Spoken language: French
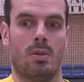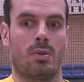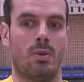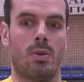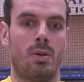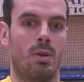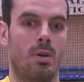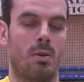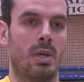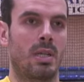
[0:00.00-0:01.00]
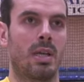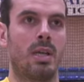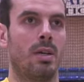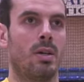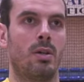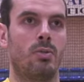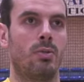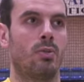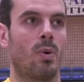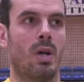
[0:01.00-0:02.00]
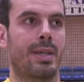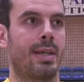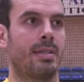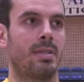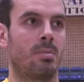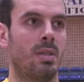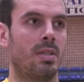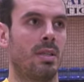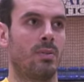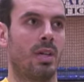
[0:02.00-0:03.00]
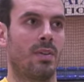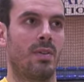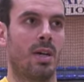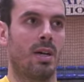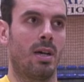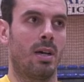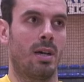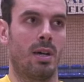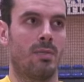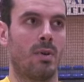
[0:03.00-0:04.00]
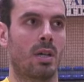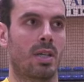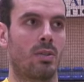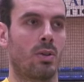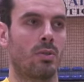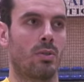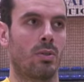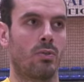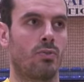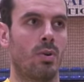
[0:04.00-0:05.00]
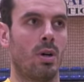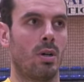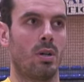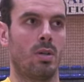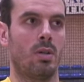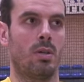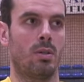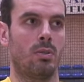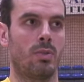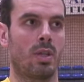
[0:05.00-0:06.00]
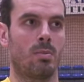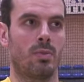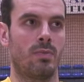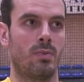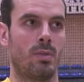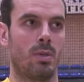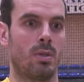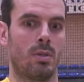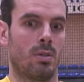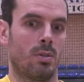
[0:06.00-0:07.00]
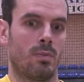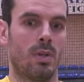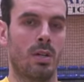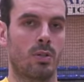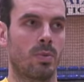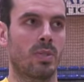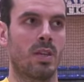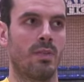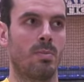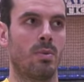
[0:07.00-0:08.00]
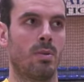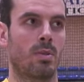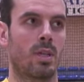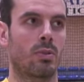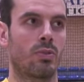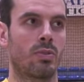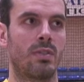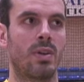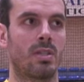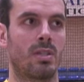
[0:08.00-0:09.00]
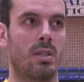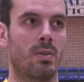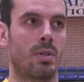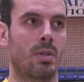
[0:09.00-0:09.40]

que euh, malgré 2, 3, 4, 5 blessés, on arrive à avoir 14 euh, joueurs euh, de très bon niveau. Voilà, je pense qu'il y a vraiment quelque chose à faire cette année.